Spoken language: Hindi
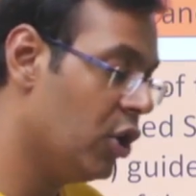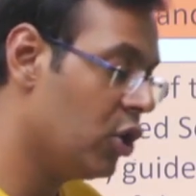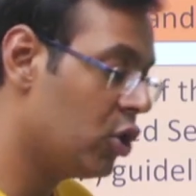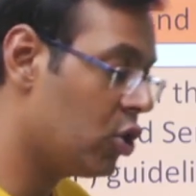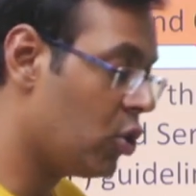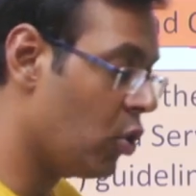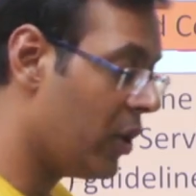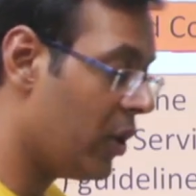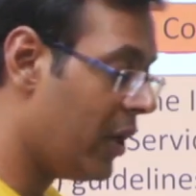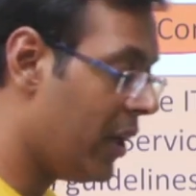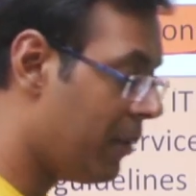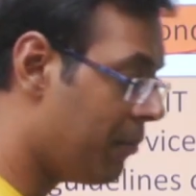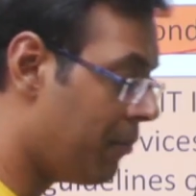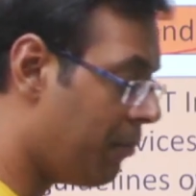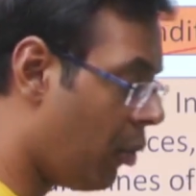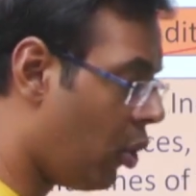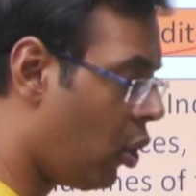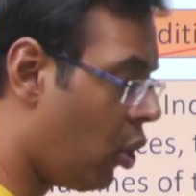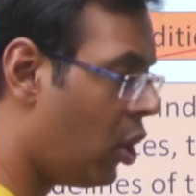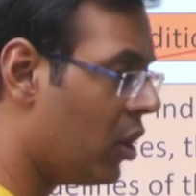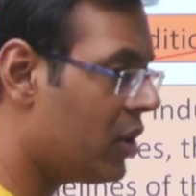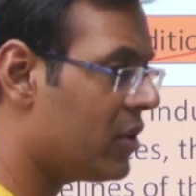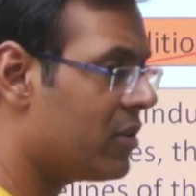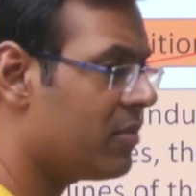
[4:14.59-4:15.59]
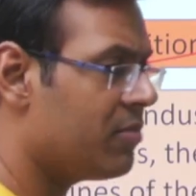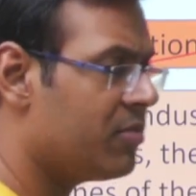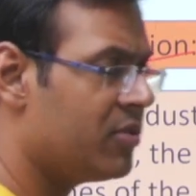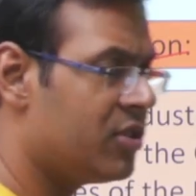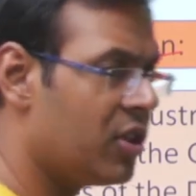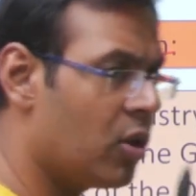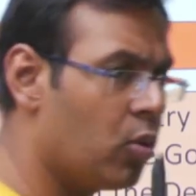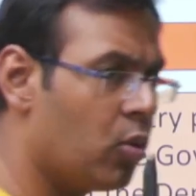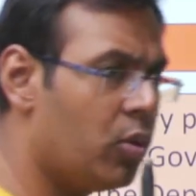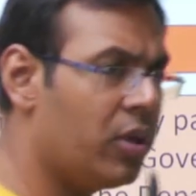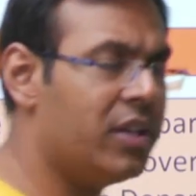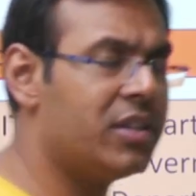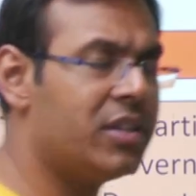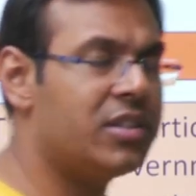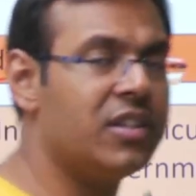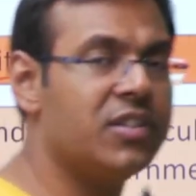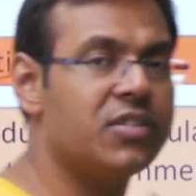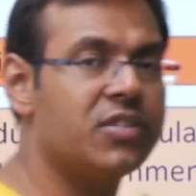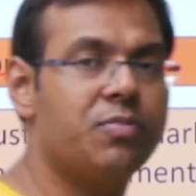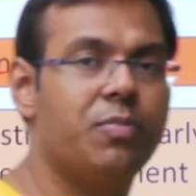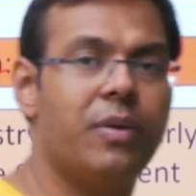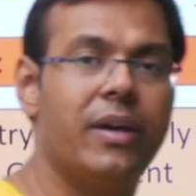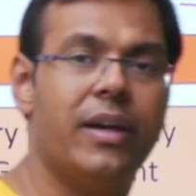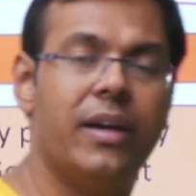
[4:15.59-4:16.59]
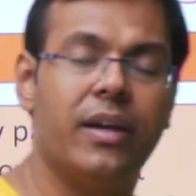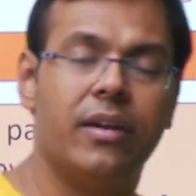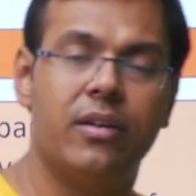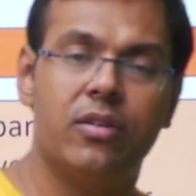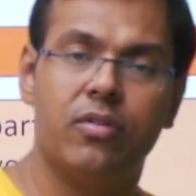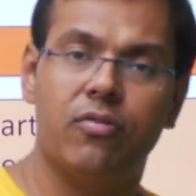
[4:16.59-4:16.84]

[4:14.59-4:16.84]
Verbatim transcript: तो एक बहुत ज़रूरी चीज़ पे